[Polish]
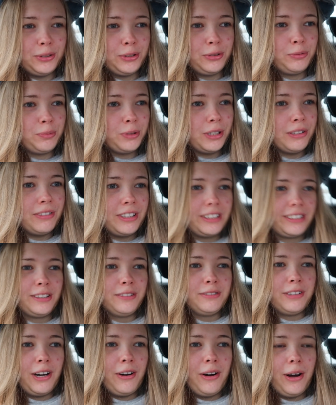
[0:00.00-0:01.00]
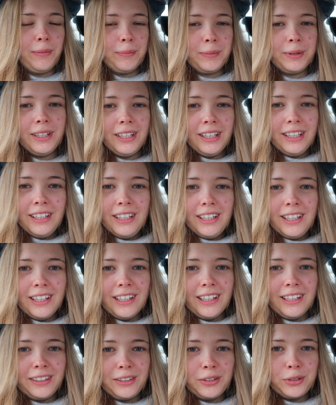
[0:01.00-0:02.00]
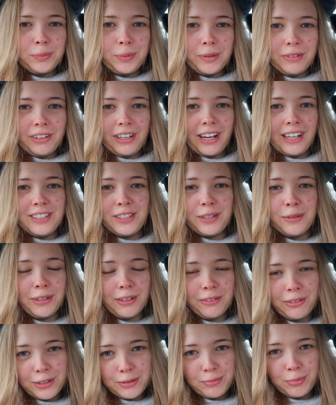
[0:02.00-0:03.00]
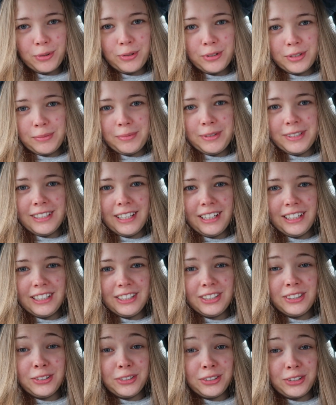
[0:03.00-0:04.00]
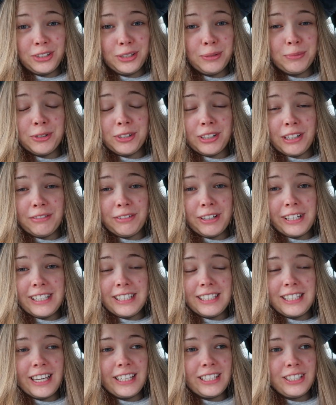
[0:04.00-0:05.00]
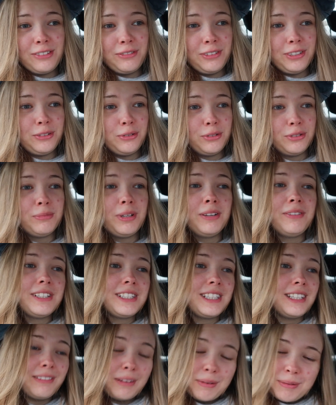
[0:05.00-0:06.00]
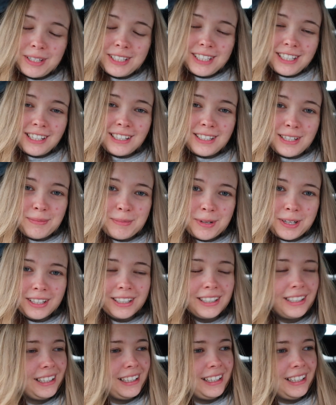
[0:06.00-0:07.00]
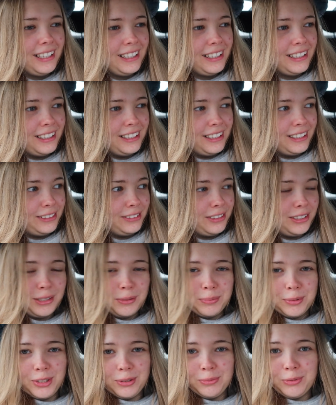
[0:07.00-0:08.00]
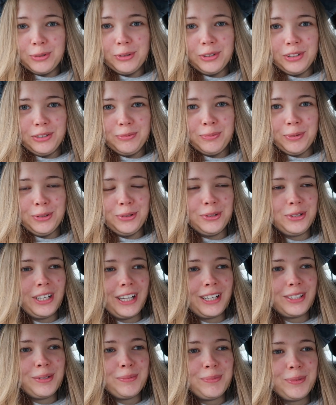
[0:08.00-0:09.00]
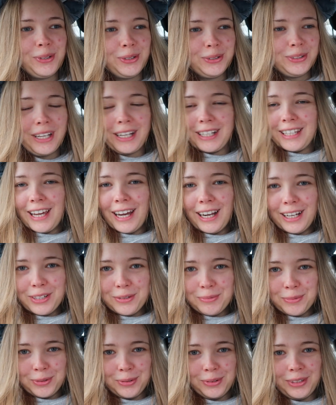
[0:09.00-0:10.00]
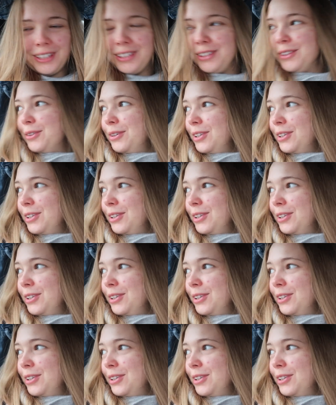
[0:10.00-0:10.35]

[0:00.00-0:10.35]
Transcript: Już przewertowałam e, grupę wegańską na Facebooku, żeby znaleźć coś, gdzie można fajnie zjeść, więc już mniej więcej wiemy, gdzie jedziemy e, i nie będziemy głodni w podróży, jak to było, jak jechaliśmy tutaj do